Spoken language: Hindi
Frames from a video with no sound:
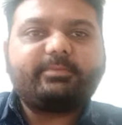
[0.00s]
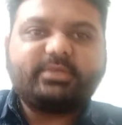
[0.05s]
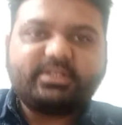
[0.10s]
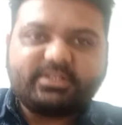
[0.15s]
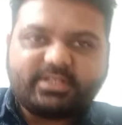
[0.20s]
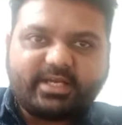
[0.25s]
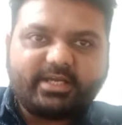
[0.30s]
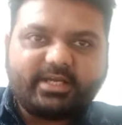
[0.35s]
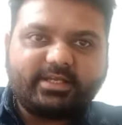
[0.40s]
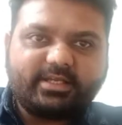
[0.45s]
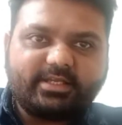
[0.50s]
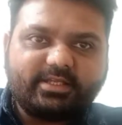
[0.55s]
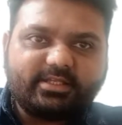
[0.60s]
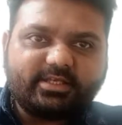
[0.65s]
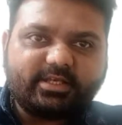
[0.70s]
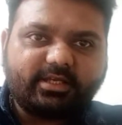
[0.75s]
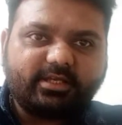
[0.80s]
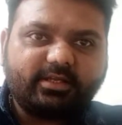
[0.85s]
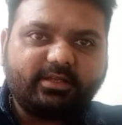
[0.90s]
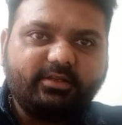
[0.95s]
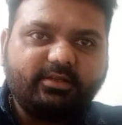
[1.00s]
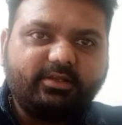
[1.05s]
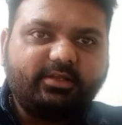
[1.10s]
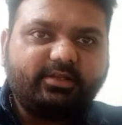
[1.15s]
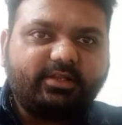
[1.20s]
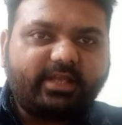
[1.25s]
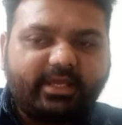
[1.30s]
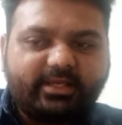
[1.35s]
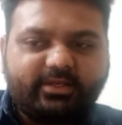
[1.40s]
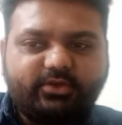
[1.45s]
डिसाइड कीजिएगा
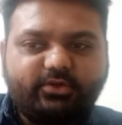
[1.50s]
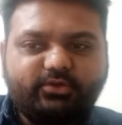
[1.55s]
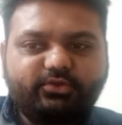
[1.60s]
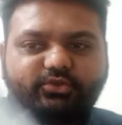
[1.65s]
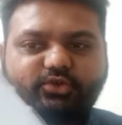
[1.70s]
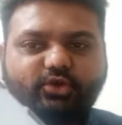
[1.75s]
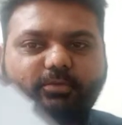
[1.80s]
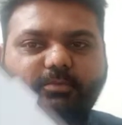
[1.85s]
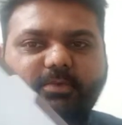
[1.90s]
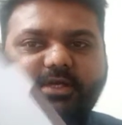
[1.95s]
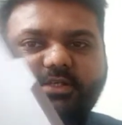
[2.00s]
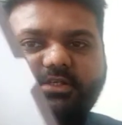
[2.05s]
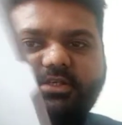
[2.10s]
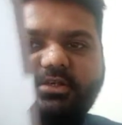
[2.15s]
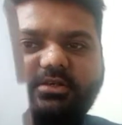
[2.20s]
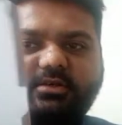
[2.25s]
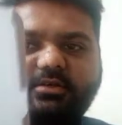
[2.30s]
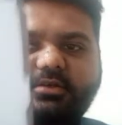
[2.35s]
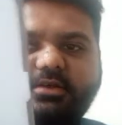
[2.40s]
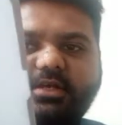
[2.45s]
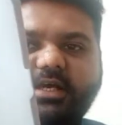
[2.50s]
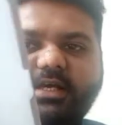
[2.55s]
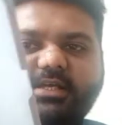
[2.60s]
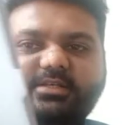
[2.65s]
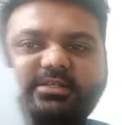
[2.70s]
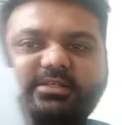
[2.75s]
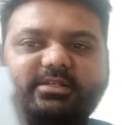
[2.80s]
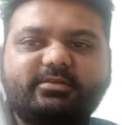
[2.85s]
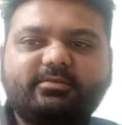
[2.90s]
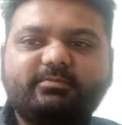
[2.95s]
थैंक यू सो मच
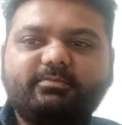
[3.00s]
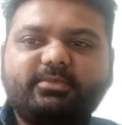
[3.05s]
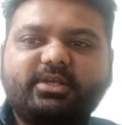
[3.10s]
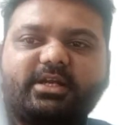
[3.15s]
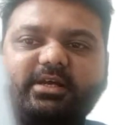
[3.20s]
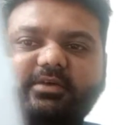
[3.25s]
गाइस मेरा